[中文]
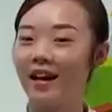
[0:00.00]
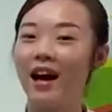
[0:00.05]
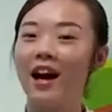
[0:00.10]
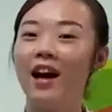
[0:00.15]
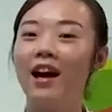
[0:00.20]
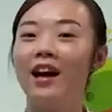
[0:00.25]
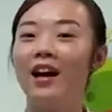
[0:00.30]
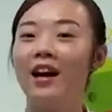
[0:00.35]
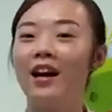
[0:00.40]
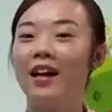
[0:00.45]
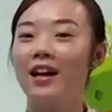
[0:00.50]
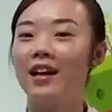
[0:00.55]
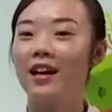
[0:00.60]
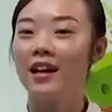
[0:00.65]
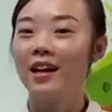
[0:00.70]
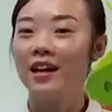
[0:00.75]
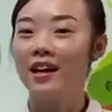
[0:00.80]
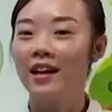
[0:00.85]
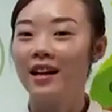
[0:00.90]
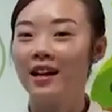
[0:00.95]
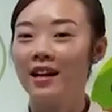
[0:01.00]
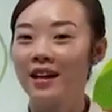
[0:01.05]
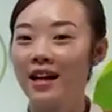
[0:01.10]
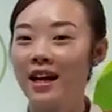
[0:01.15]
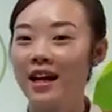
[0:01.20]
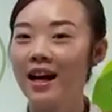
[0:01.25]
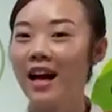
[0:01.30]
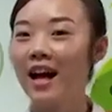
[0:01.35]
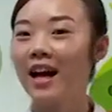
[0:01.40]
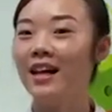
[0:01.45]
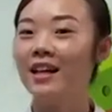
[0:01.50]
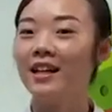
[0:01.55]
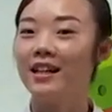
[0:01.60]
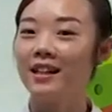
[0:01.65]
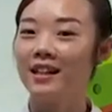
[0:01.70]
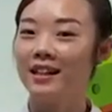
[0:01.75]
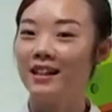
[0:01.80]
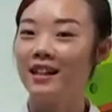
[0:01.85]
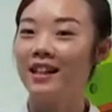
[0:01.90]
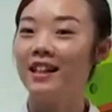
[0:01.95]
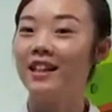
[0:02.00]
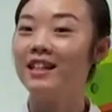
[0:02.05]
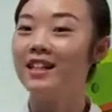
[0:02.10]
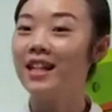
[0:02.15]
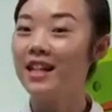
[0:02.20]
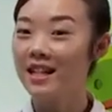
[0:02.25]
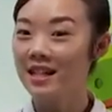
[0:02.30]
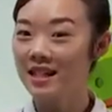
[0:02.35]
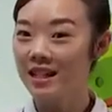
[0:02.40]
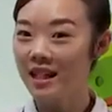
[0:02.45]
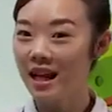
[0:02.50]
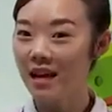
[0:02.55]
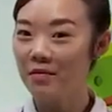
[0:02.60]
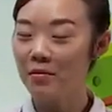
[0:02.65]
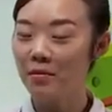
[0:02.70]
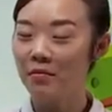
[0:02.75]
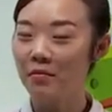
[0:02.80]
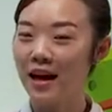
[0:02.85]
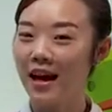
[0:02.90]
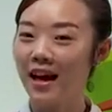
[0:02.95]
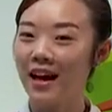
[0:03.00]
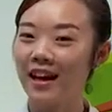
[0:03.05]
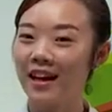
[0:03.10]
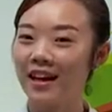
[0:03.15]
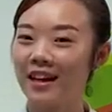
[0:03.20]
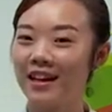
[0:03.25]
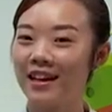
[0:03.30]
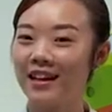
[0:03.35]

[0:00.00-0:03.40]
好，看看你认识他们吗？